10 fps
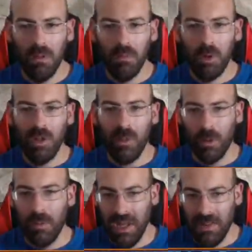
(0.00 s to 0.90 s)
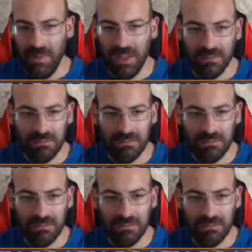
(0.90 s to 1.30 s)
Ho dei problemi.